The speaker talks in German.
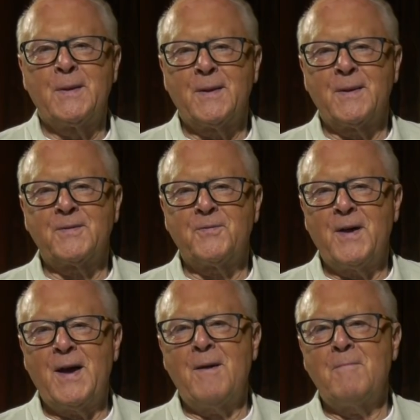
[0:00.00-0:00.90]
Das
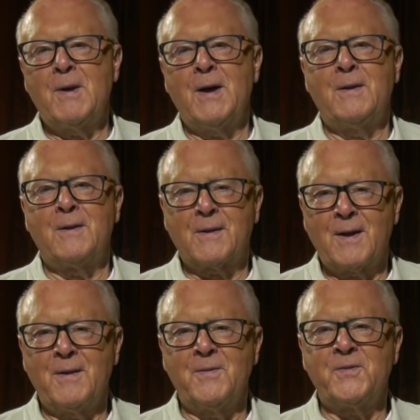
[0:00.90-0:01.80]
war meine
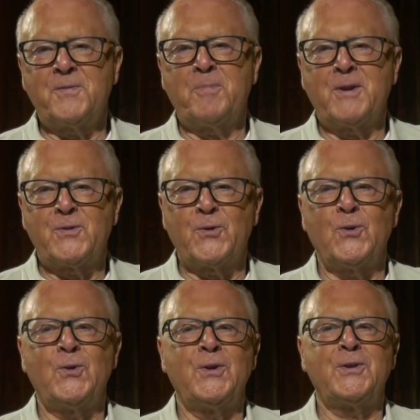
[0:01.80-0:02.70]
ganz
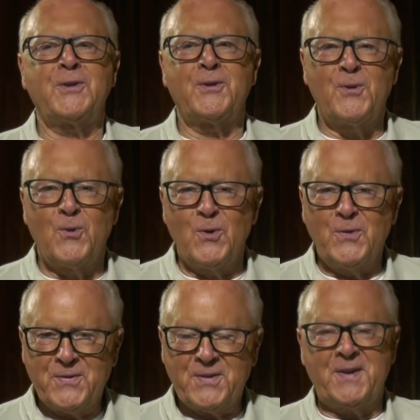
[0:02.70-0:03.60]
persönliche
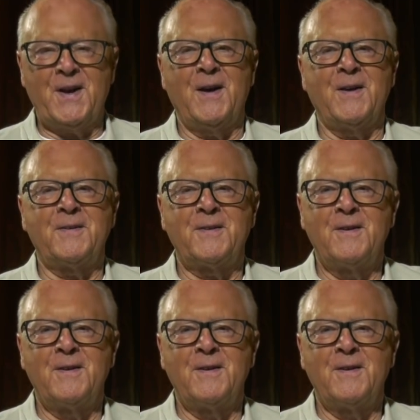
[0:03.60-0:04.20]
Unsicherheit,